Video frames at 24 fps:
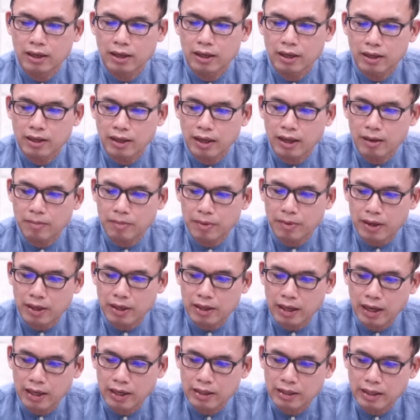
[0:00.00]
และประ
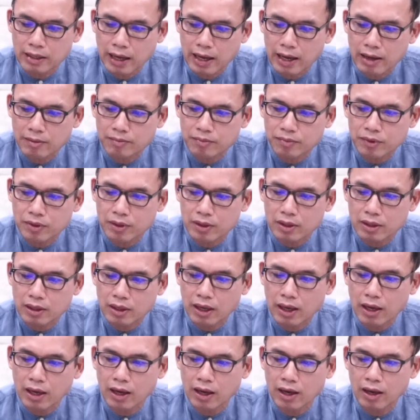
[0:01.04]
ทานน้ำ
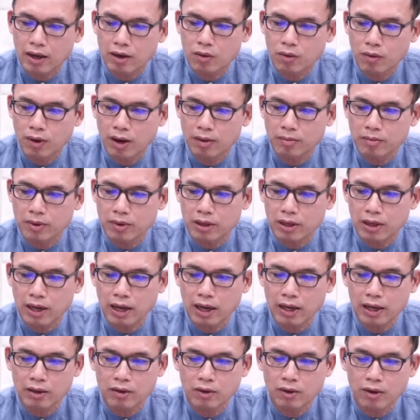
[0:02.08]
แก้ความกระหา
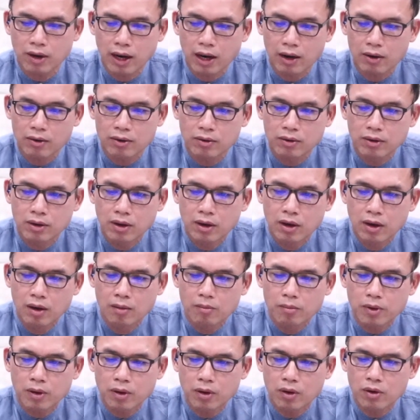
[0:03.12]
ยของเขา
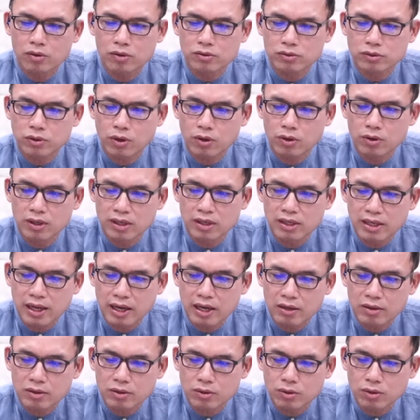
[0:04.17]
พระองค์ทรงเลี้ยง
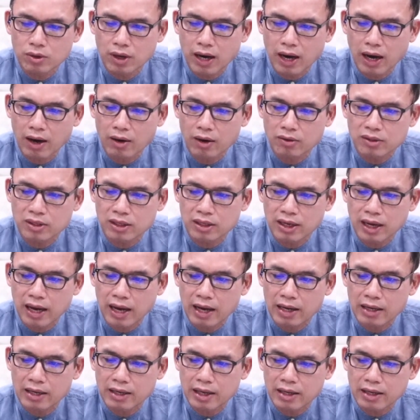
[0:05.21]
ดูเขาทั้งหลาย
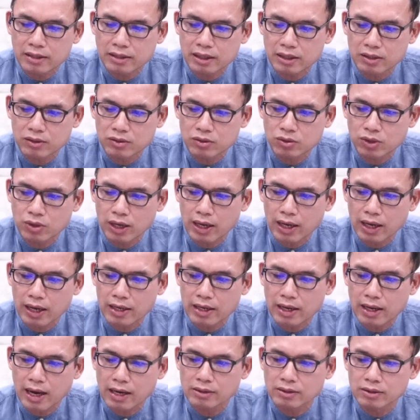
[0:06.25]
ในถิ่นทุรกัน
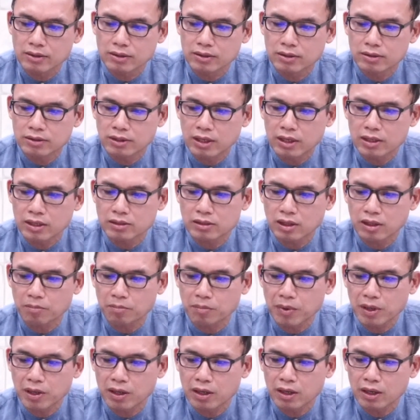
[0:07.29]
ดาร40
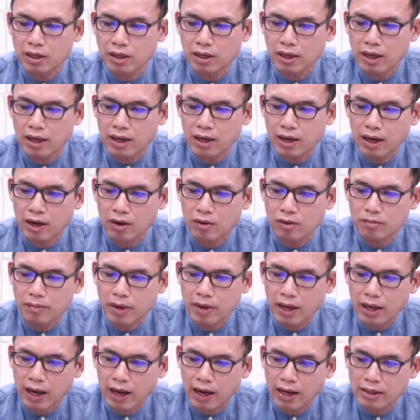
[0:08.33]
ปีและเขาไม่
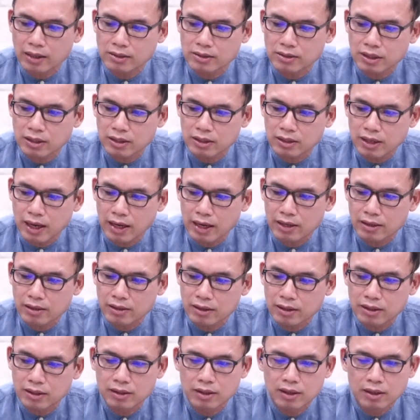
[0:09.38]
ขาดสิ่งใดเลย
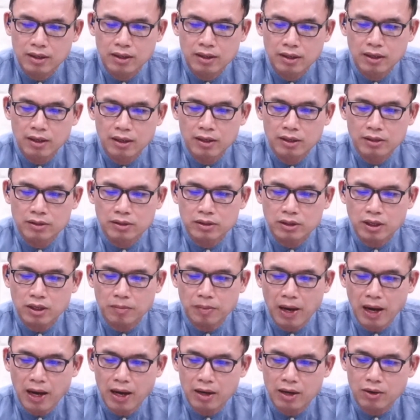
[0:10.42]
เสื้อ
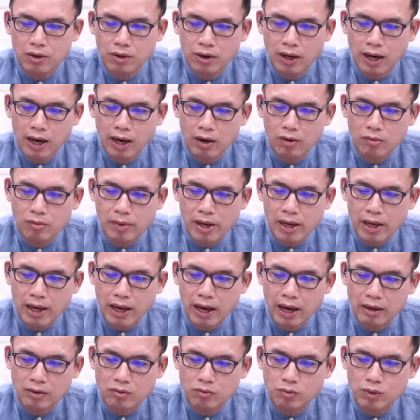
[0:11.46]
ผ้าของเขาไม่
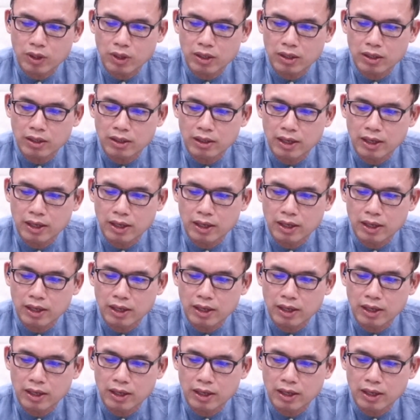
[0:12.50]
ขาดวิ่นและ